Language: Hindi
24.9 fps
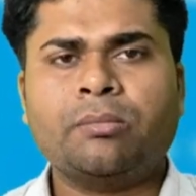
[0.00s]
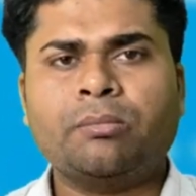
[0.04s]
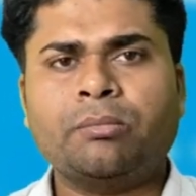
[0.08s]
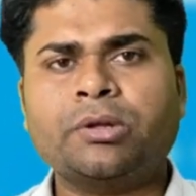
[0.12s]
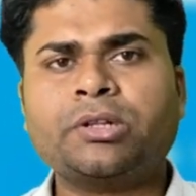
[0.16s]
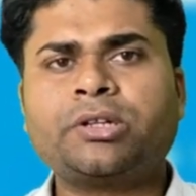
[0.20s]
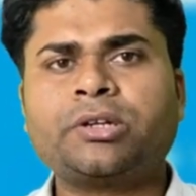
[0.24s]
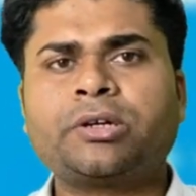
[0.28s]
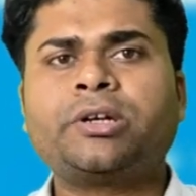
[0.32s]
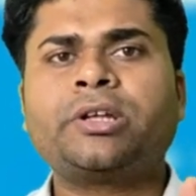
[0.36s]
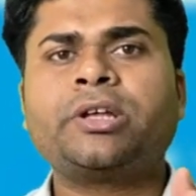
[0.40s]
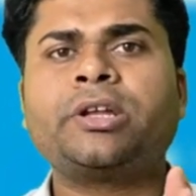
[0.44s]

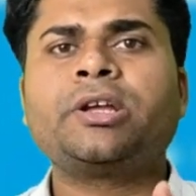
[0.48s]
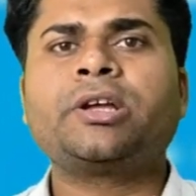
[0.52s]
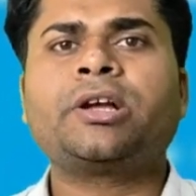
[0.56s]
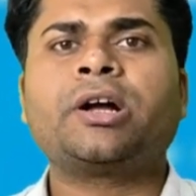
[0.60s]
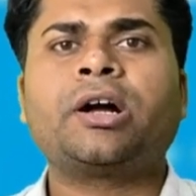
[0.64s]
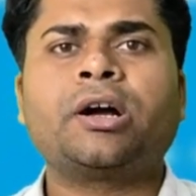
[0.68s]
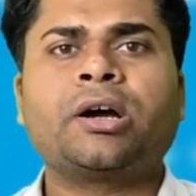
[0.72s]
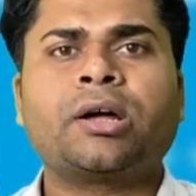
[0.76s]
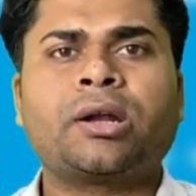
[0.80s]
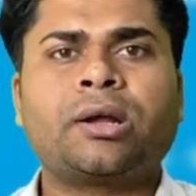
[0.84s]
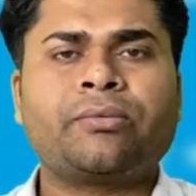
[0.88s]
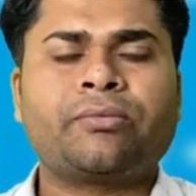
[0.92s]
मदर डेयरी का
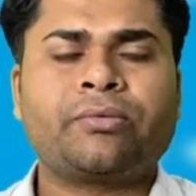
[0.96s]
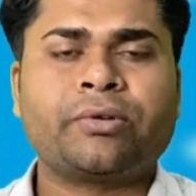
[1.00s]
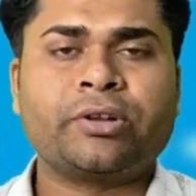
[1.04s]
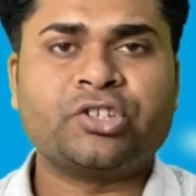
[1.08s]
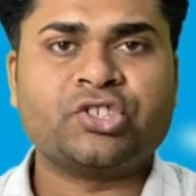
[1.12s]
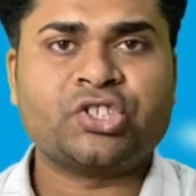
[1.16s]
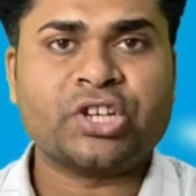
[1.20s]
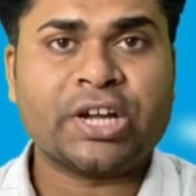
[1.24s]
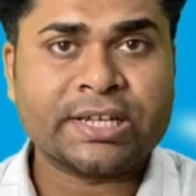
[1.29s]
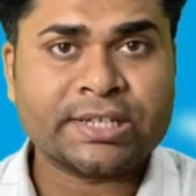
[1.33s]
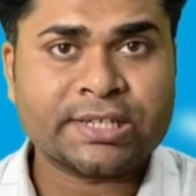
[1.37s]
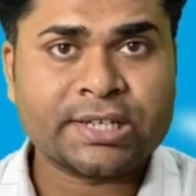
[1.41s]
अगर आप
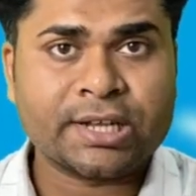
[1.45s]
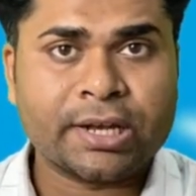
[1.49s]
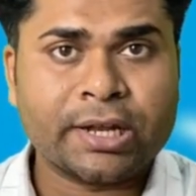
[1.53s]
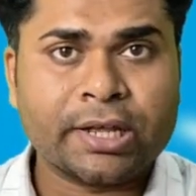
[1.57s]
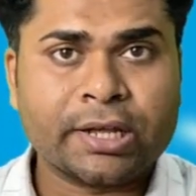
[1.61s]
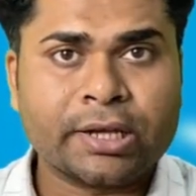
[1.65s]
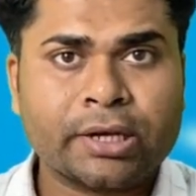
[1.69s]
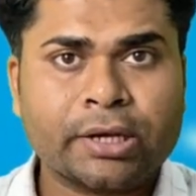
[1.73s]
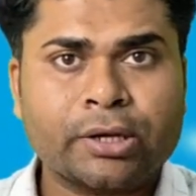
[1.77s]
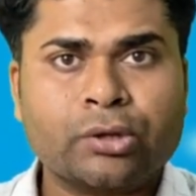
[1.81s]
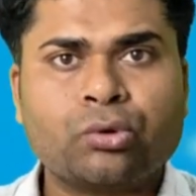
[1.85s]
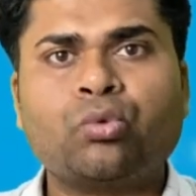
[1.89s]
फ्रेंचाइजी
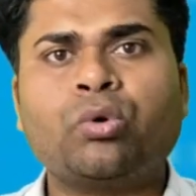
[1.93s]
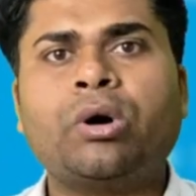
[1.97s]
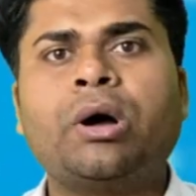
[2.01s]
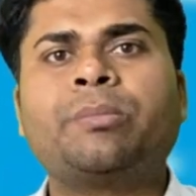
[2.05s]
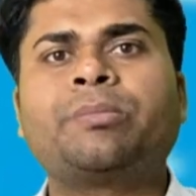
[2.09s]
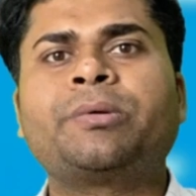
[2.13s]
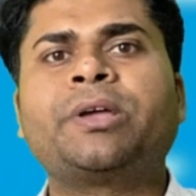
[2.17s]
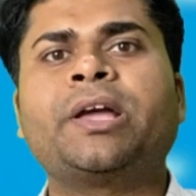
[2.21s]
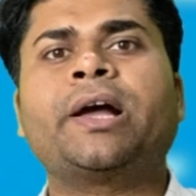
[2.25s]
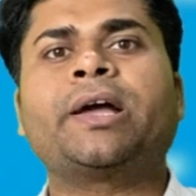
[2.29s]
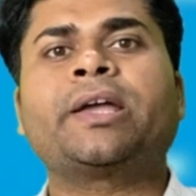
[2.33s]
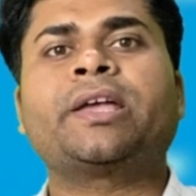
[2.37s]
लेंगे तो
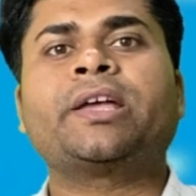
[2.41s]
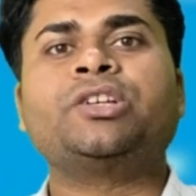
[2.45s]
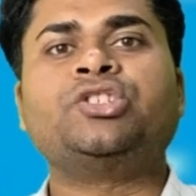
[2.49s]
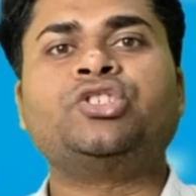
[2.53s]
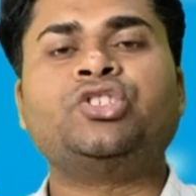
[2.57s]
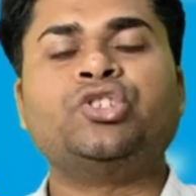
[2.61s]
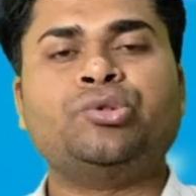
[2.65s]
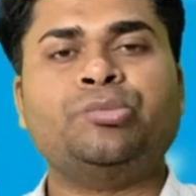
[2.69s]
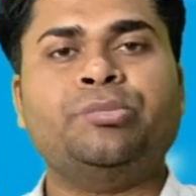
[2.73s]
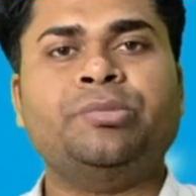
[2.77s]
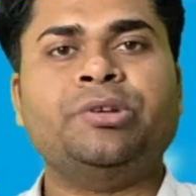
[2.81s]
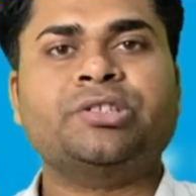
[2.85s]
आप क्या क्या
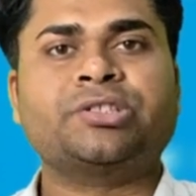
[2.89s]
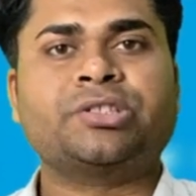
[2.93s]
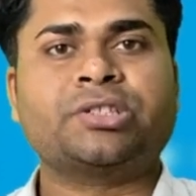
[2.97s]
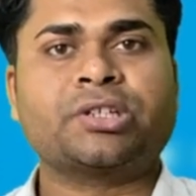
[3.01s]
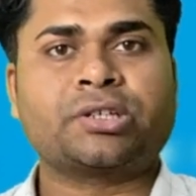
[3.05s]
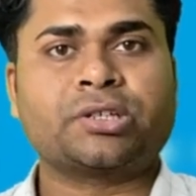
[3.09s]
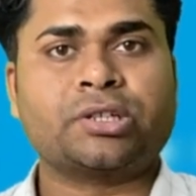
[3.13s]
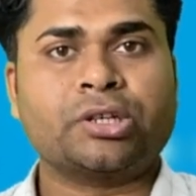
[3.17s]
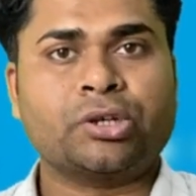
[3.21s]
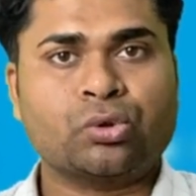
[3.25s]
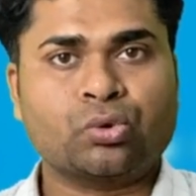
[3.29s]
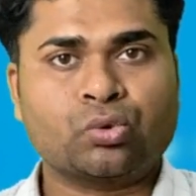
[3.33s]
चीज बेच
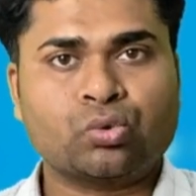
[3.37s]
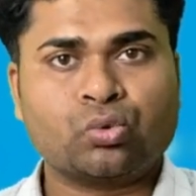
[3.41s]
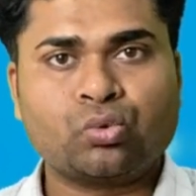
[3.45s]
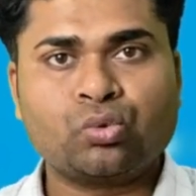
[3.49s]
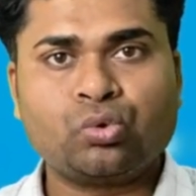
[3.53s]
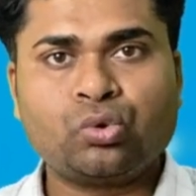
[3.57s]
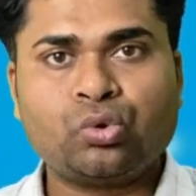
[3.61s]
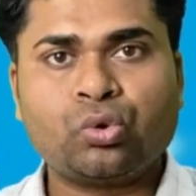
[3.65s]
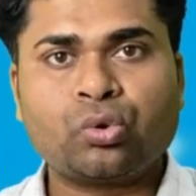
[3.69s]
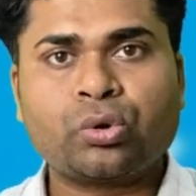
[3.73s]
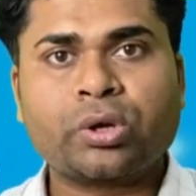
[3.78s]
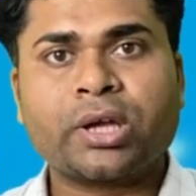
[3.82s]
सकते हैं
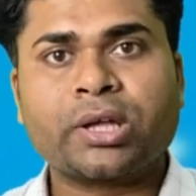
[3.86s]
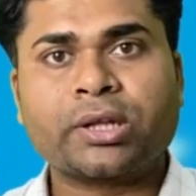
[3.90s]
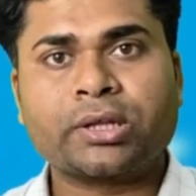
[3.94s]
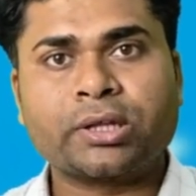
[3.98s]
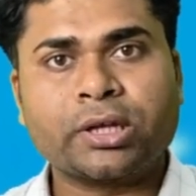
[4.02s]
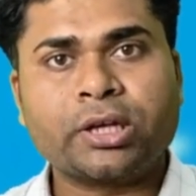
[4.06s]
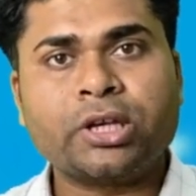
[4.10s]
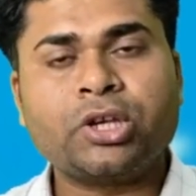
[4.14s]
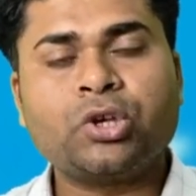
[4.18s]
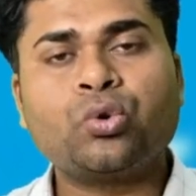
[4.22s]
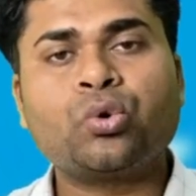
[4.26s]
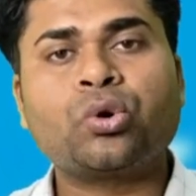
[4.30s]
दूध हो गया
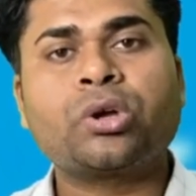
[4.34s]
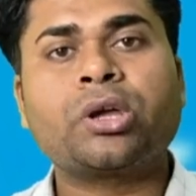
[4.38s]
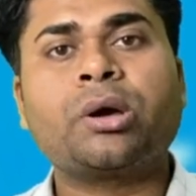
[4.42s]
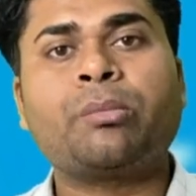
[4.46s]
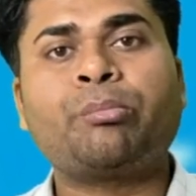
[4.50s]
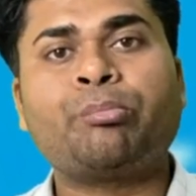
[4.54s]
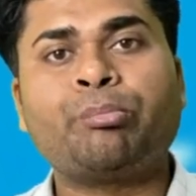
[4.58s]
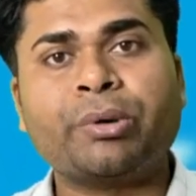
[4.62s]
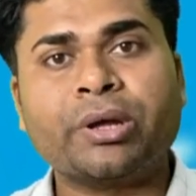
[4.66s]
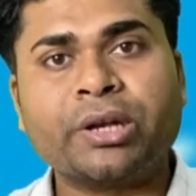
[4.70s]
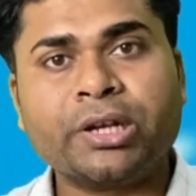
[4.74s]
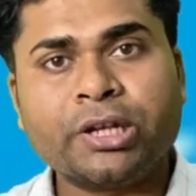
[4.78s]
दही हो गया
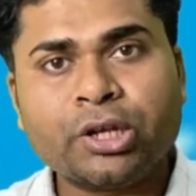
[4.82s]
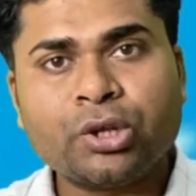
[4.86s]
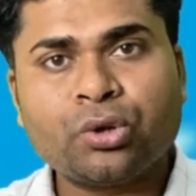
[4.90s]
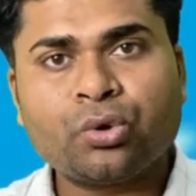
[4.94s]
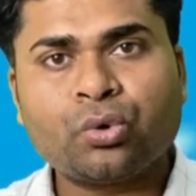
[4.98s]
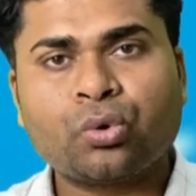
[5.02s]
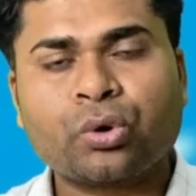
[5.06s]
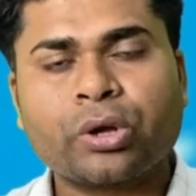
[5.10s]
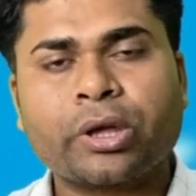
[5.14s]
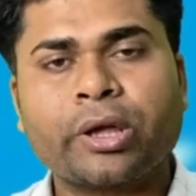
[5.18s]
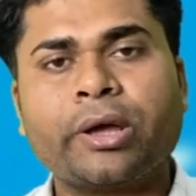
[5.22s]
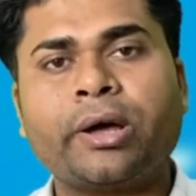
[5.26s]
पनीर
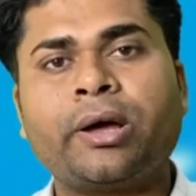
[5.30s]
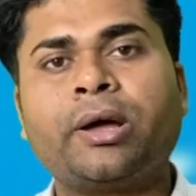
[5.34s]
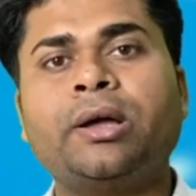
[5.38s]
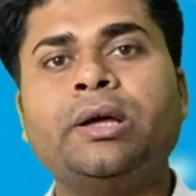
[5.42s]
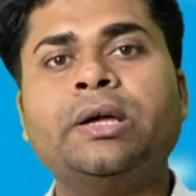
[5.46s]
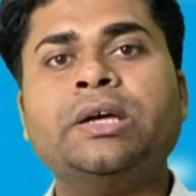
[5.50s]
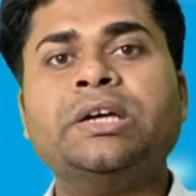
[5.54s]
हो गया